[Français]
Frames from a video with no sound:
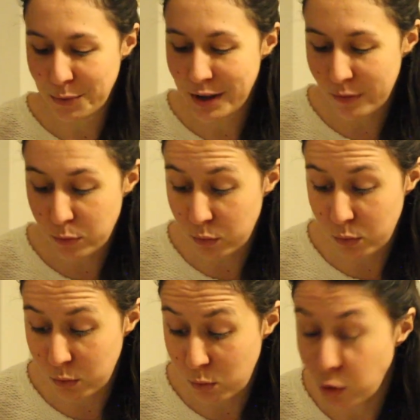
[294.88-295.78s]
on n'en
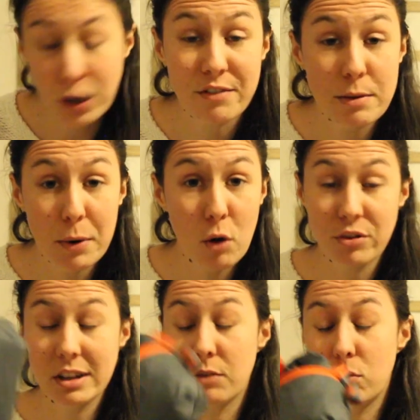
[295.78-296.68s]
on, on avait pas en
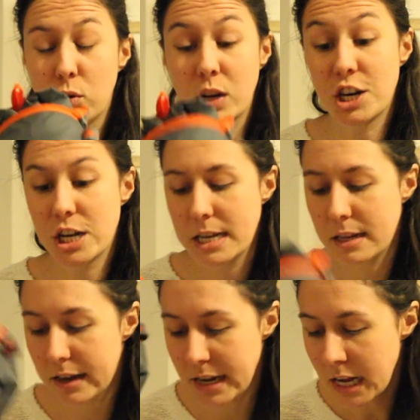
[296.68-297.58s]
fait avant, on en a acheté
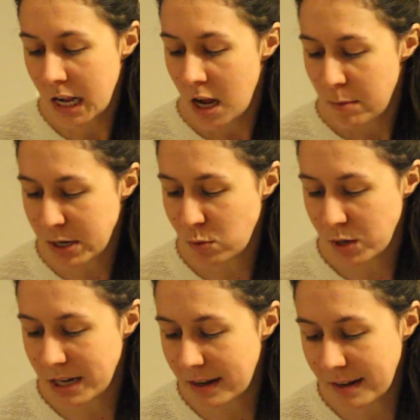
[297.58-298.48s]
cette année, parce qu'on
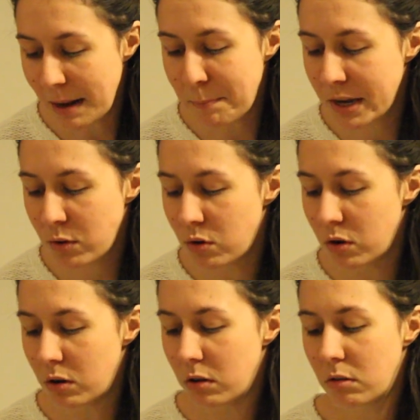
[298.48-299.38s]
s'était tapé une,
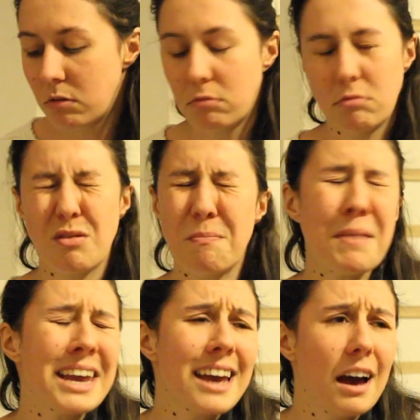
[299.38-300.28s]

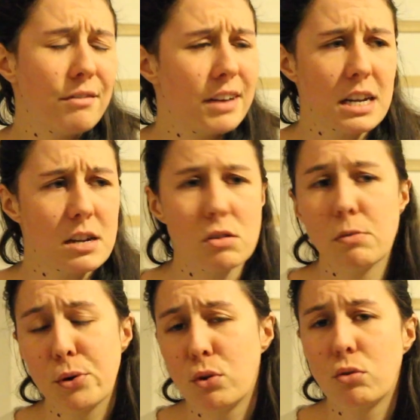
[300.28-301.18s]
méga averse
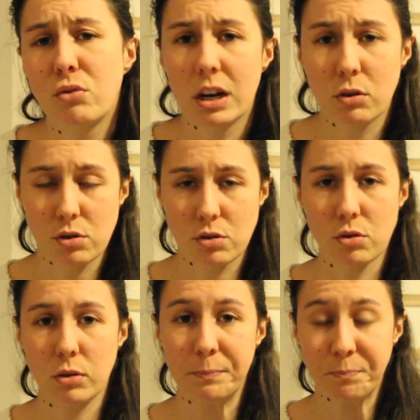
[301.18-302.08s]
pendant nos vacances, euh,